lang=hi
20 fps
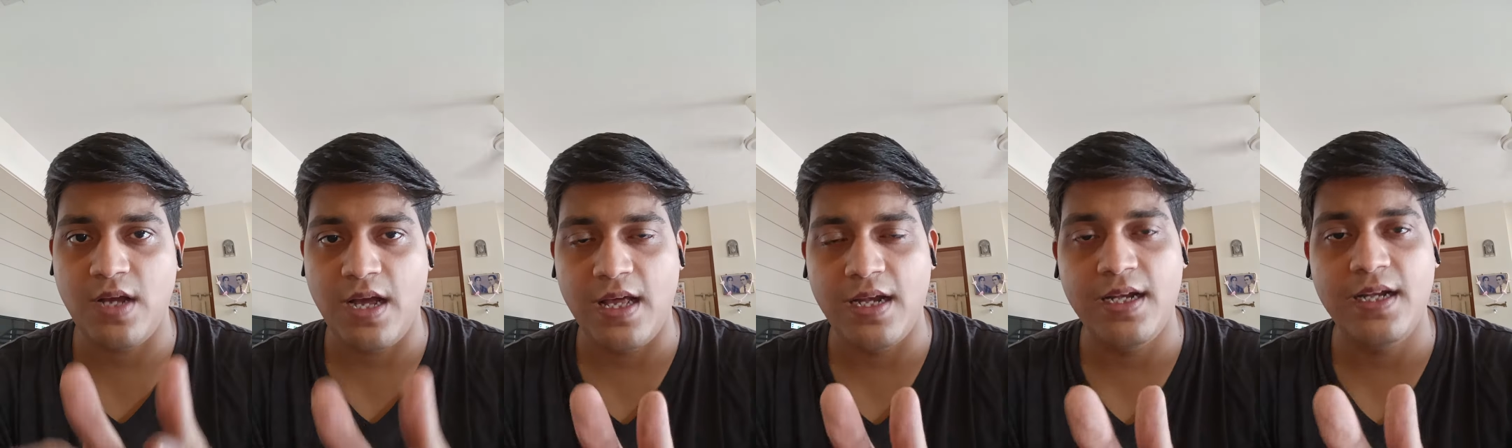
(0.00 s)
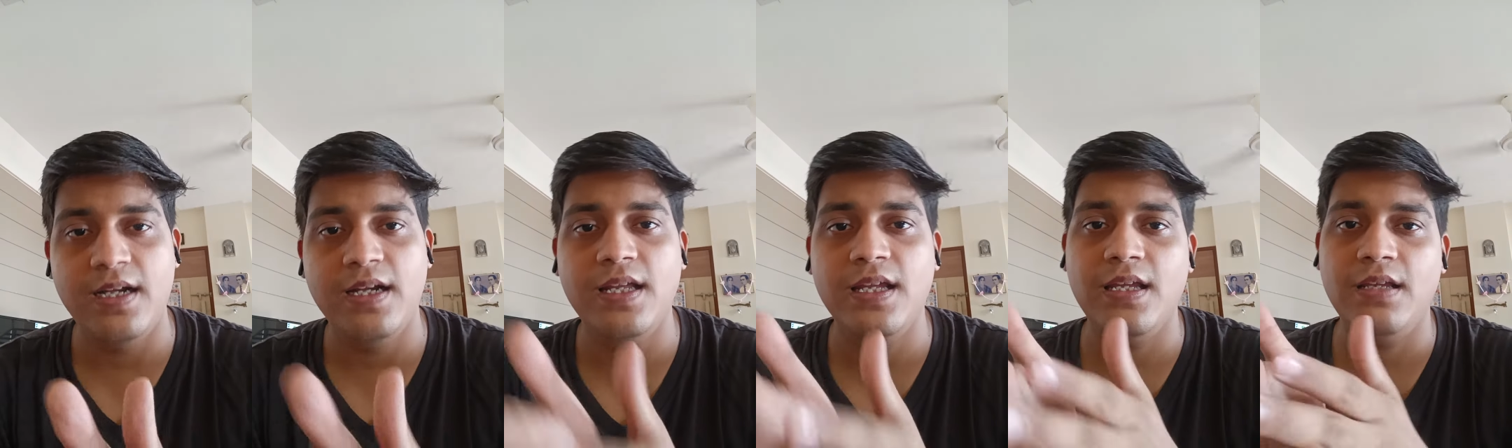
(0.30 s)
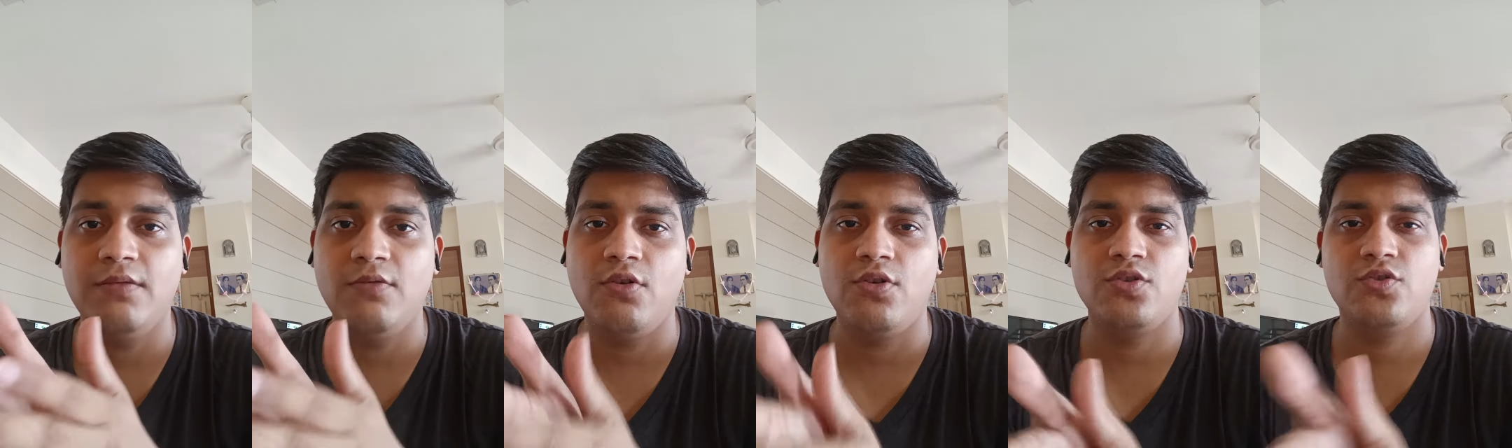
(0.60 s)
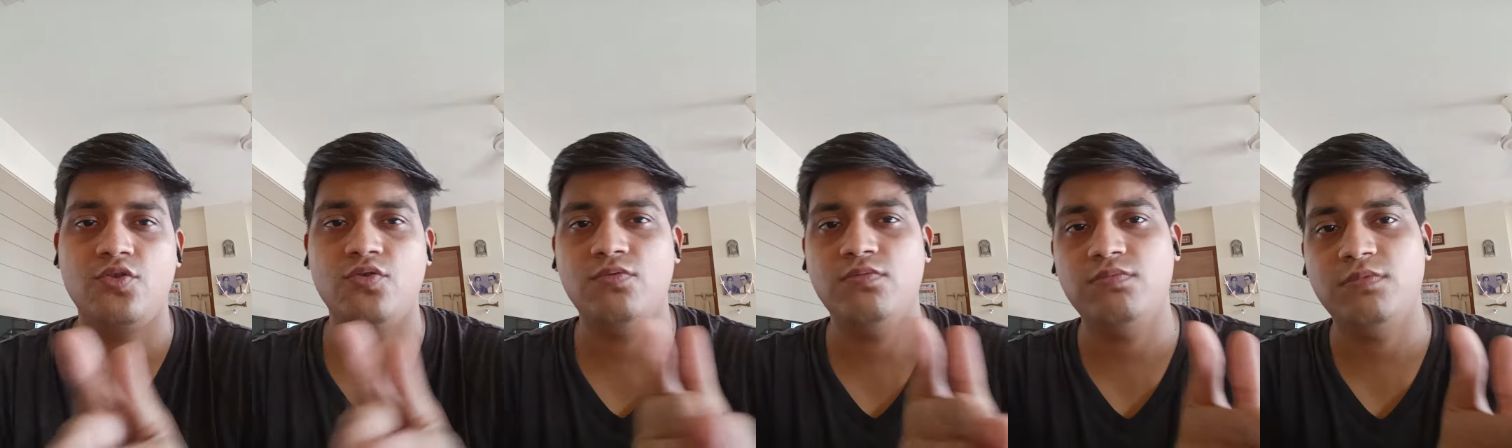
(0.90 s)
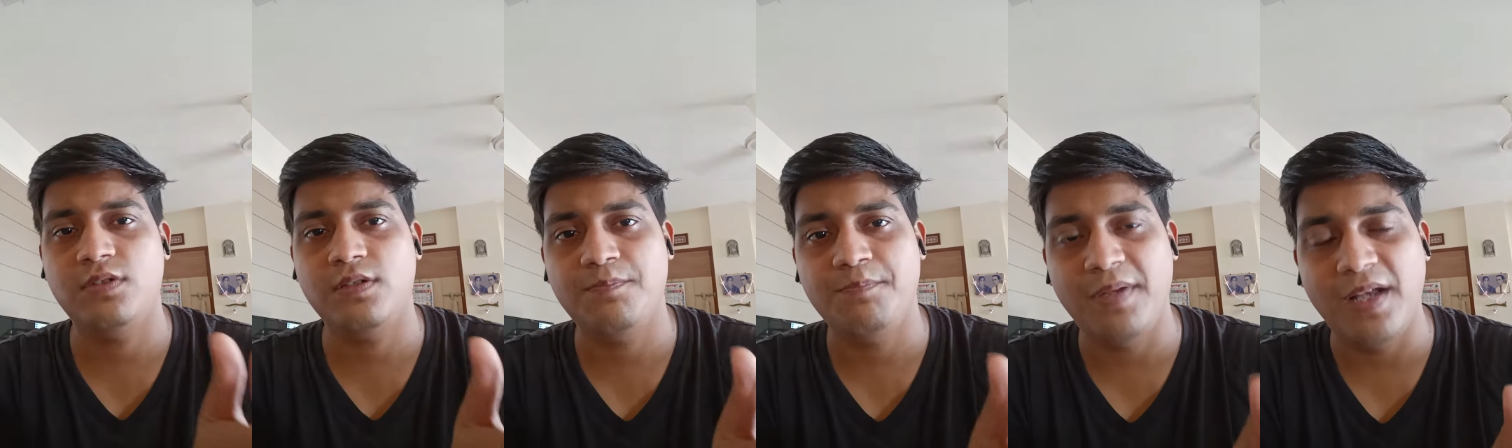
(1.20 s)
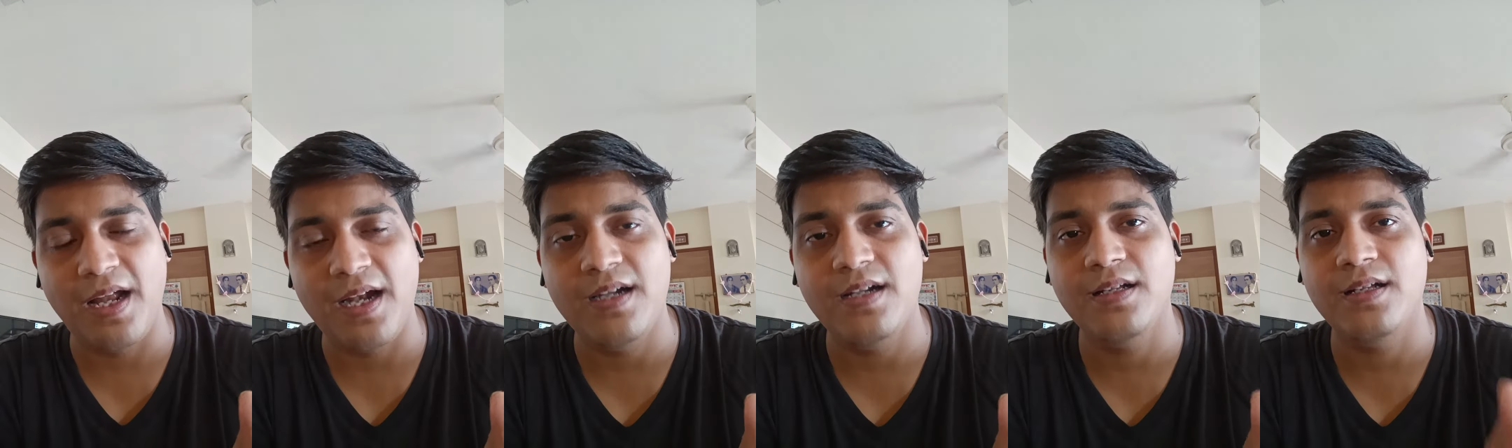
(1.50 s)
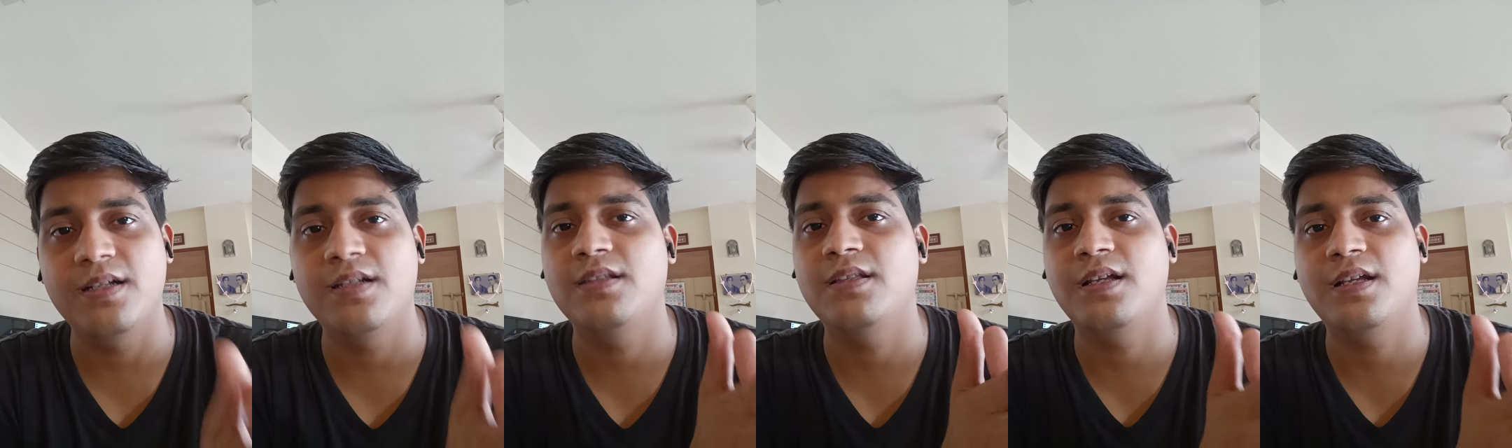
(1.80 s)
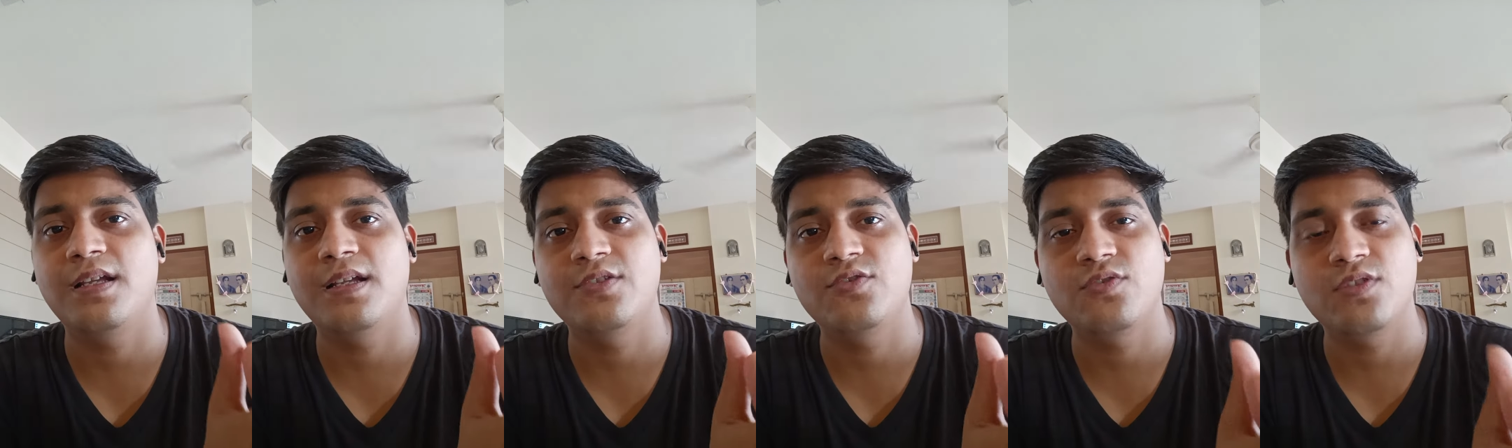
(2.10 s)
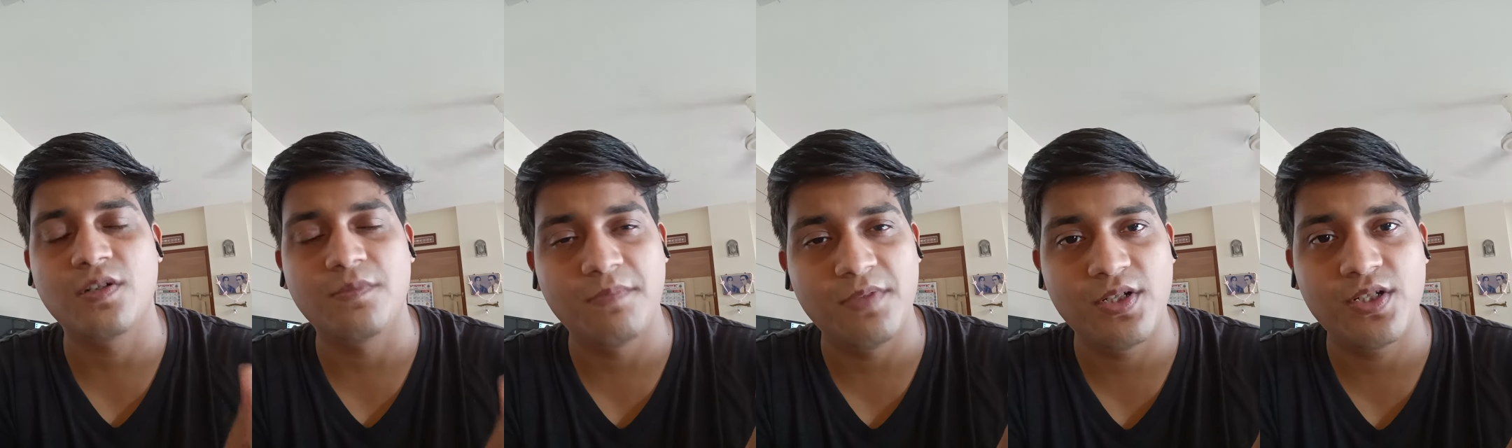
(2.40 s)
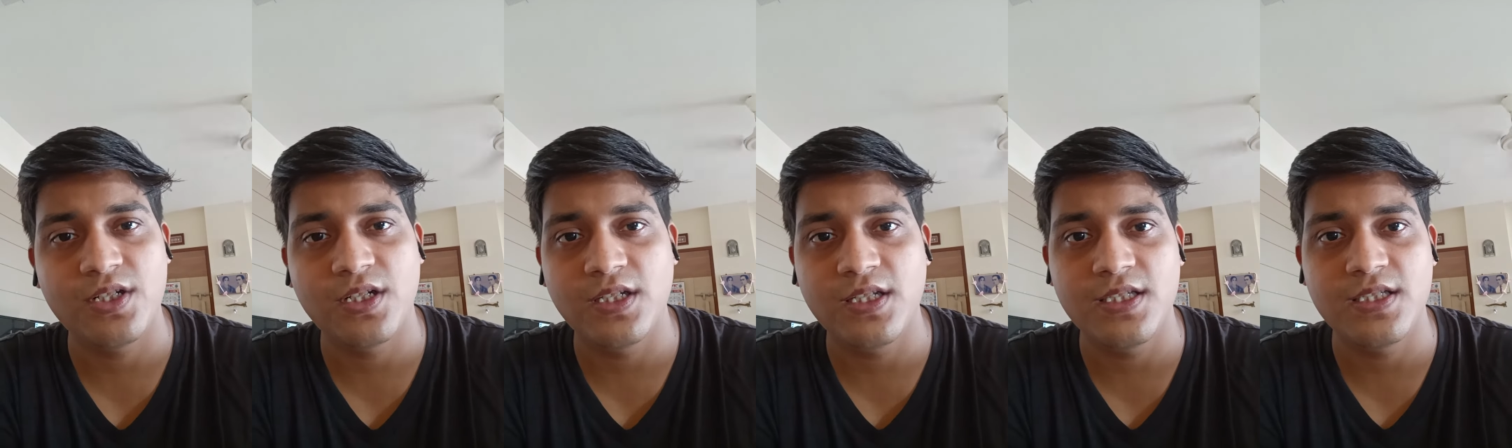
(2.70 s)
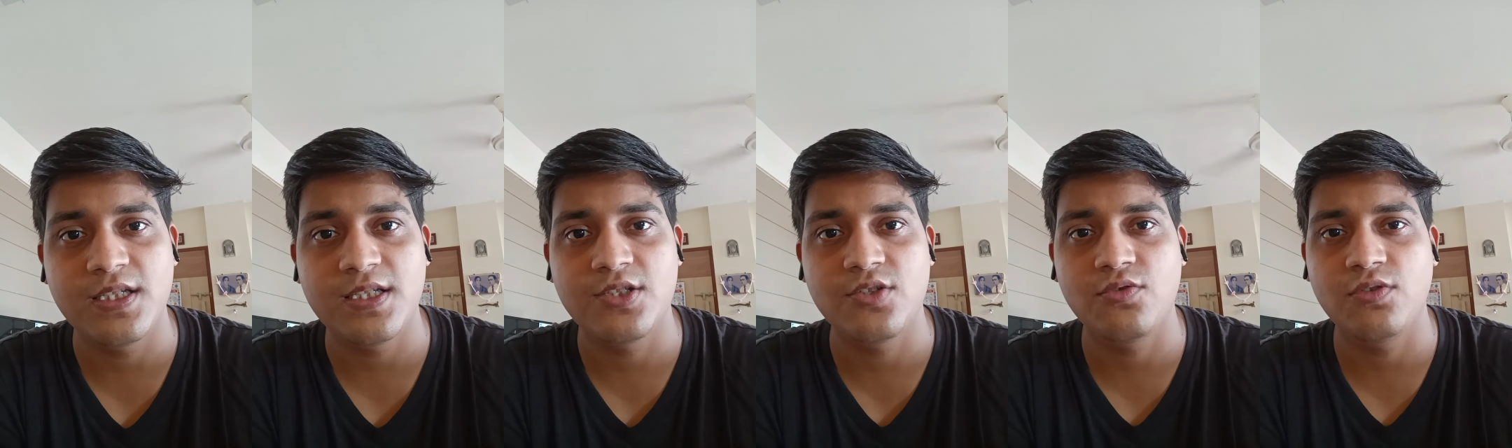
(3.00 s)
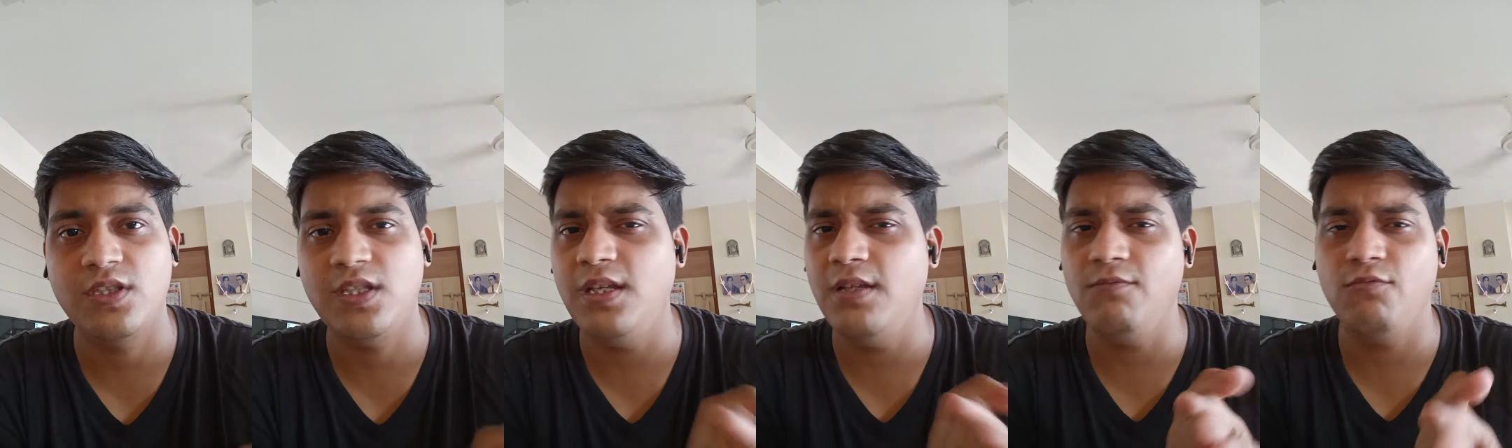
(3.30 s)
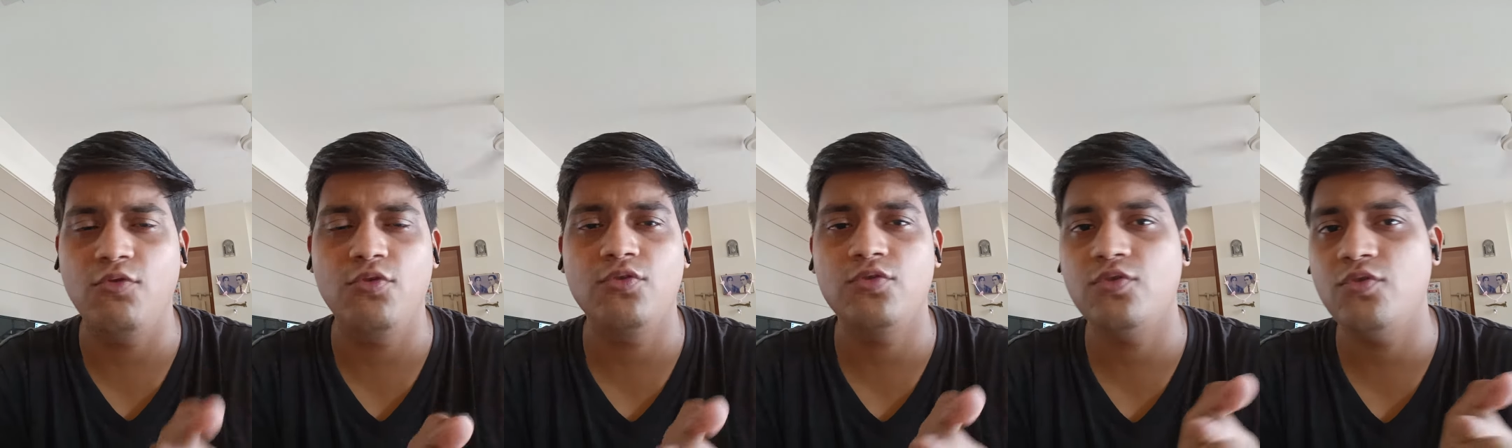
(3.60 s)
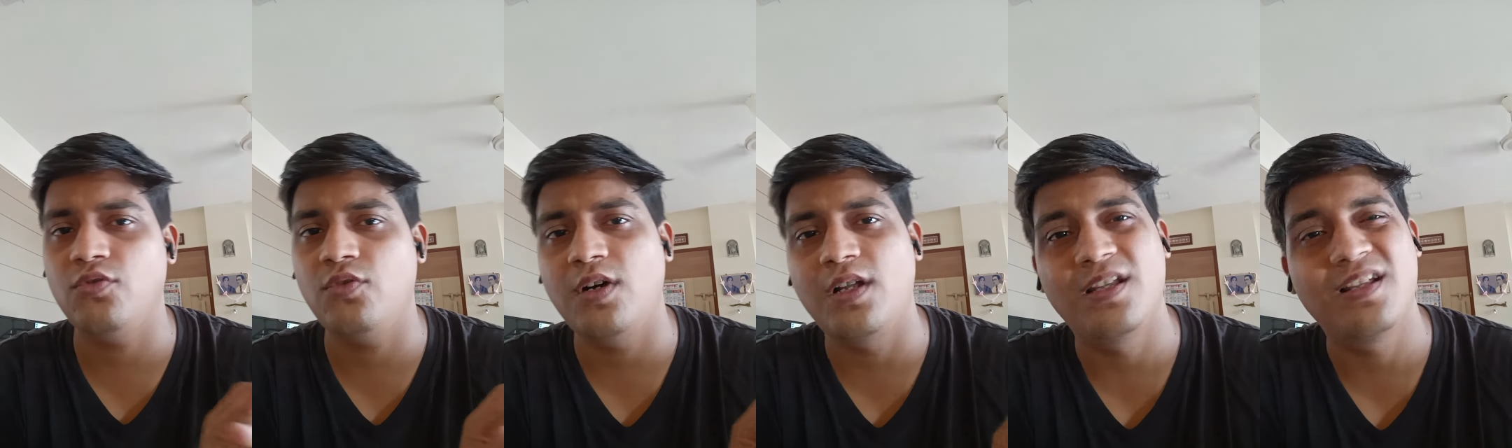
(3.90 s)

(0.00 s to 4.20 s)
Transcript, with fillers: आर एन डी और जो प्लान करता है या जो कमर्शली चीज़ें होती है वो दो